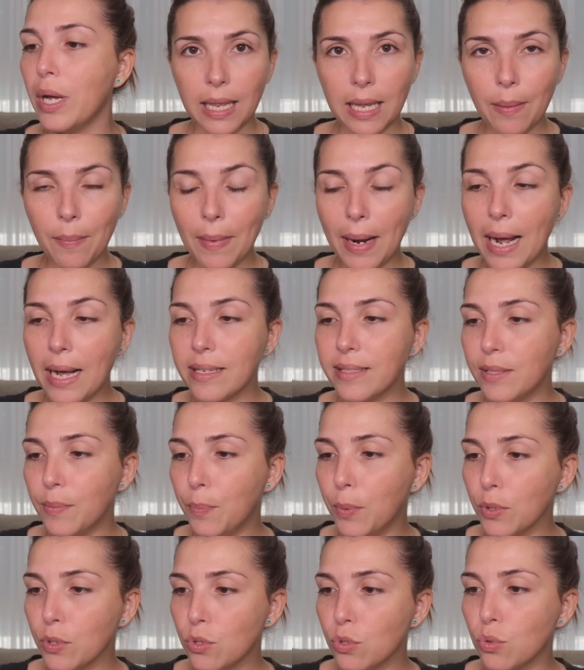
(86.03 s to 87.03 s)
A La Base
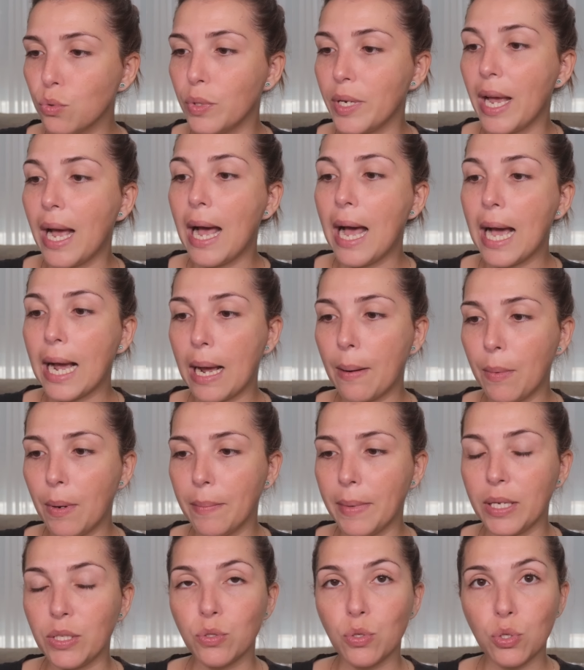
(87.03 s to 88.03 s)
possui
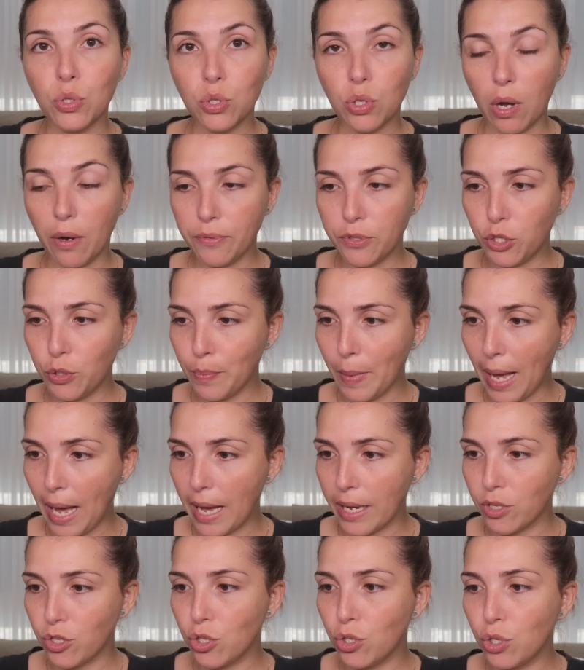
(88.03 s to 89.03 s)
acabamento soft
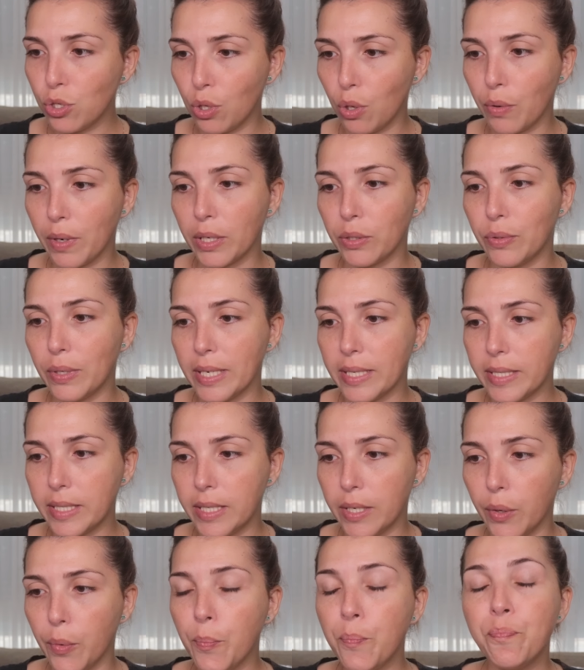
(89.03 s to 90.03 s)
matte de longa
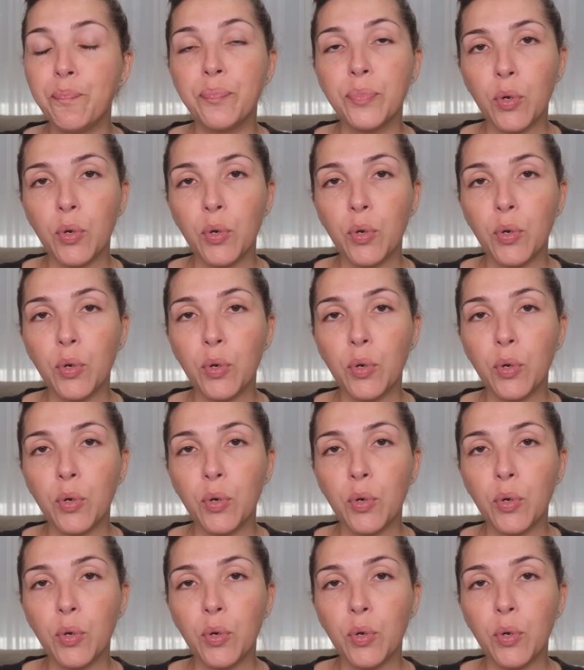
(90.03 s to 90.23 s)
duração,